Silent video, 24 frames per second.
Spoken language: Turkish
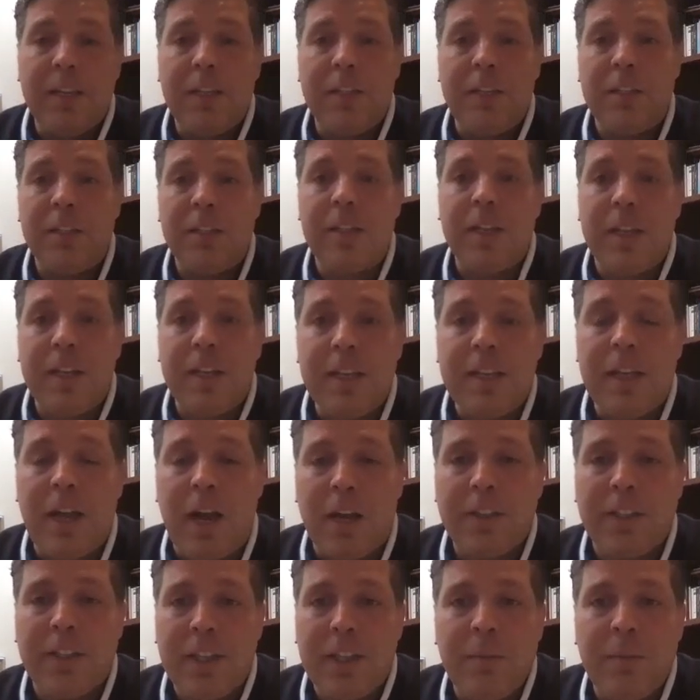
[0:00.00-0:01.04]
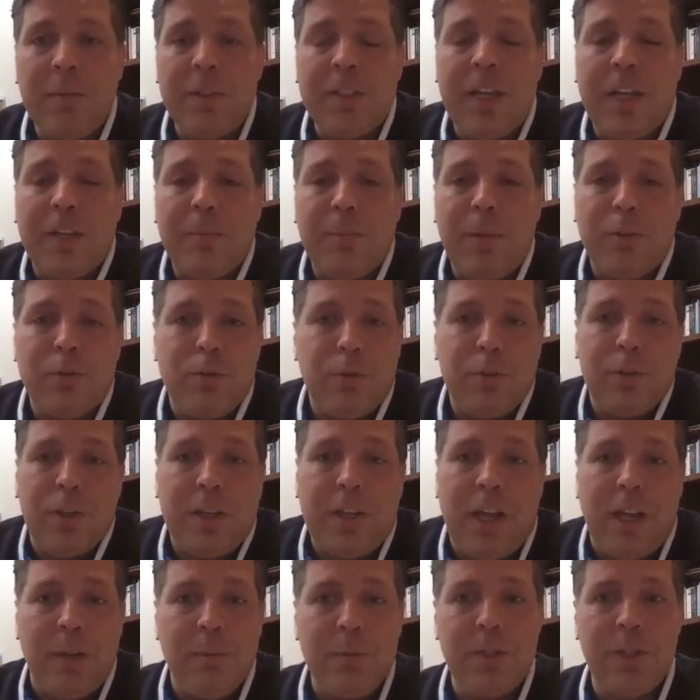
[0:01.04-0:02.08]
size artık hani imza atmak
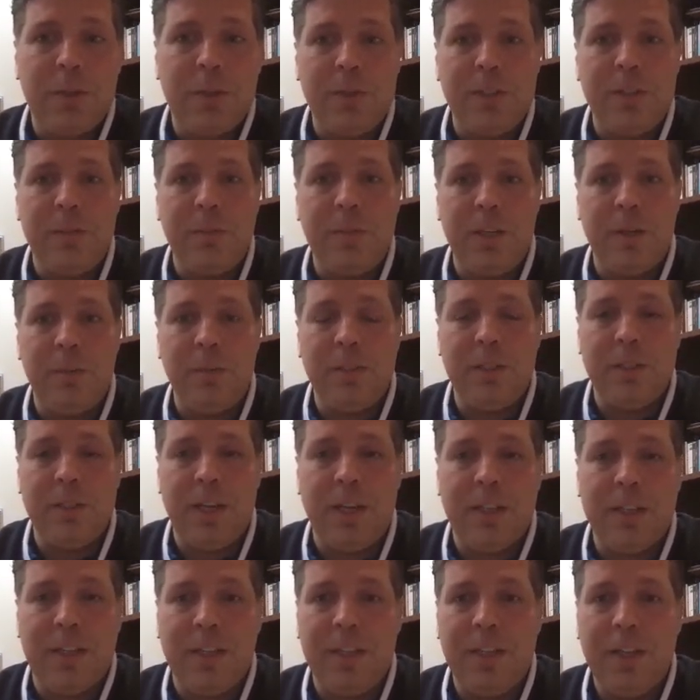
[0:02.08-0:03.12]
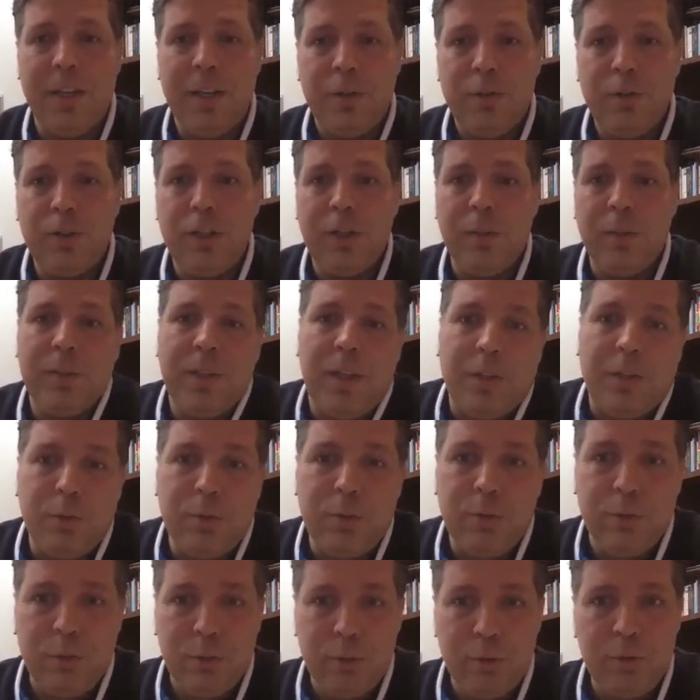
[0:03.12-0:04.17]
zorunda kalmayacak bizim yerimize zaten. Çünkü imza
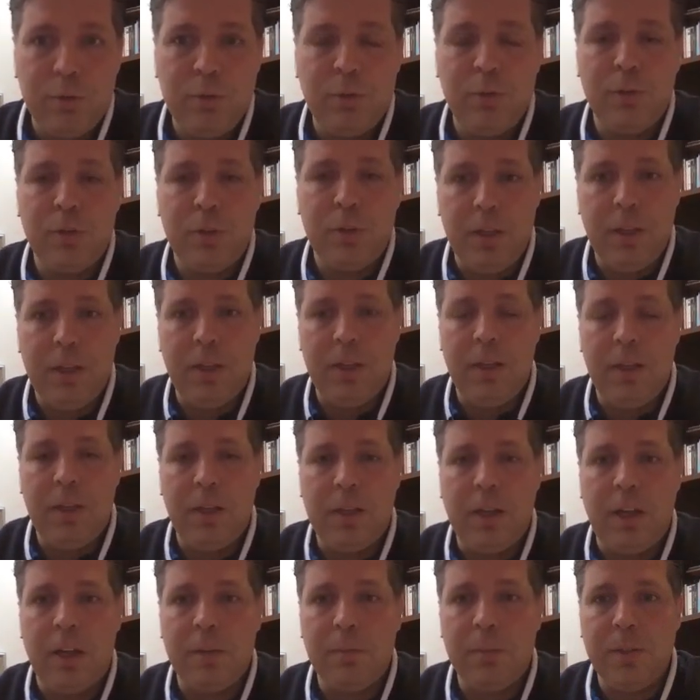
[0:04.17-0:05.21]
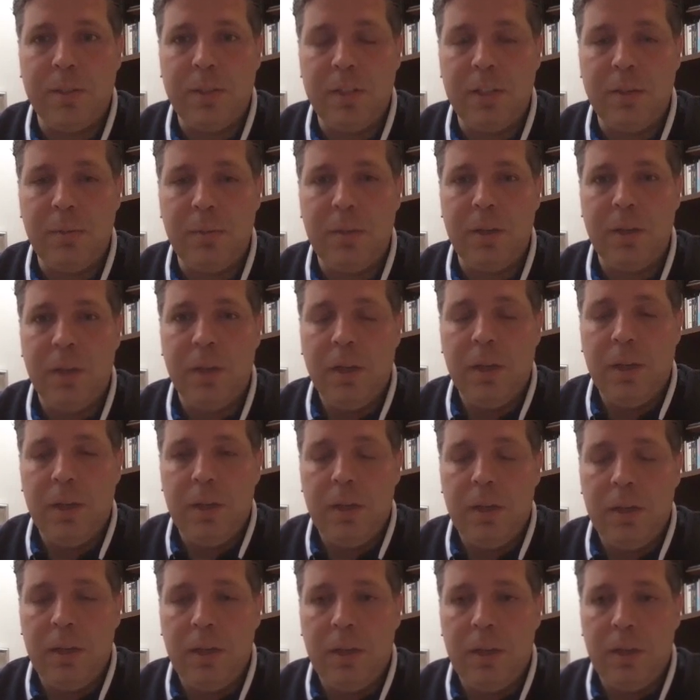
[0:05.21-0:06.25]
zorunluluğunun e, kalkması gibi
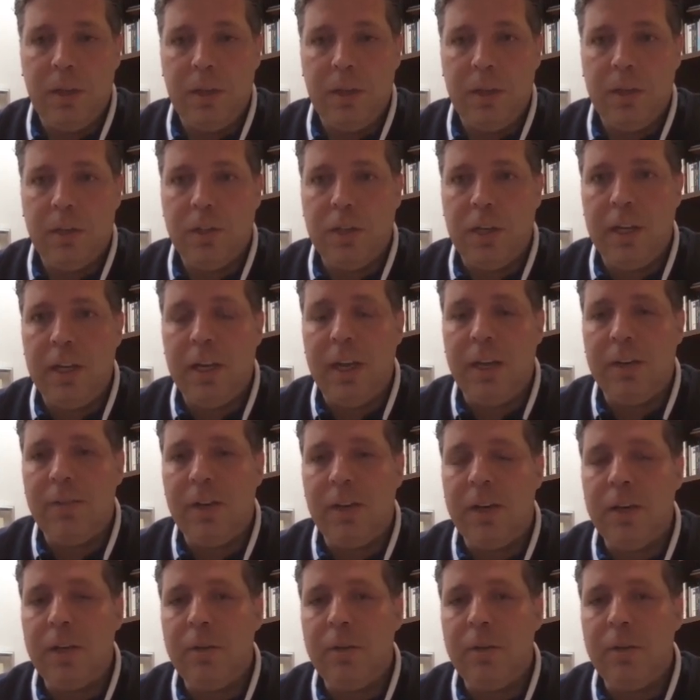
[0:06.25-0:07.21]
e, şeyler var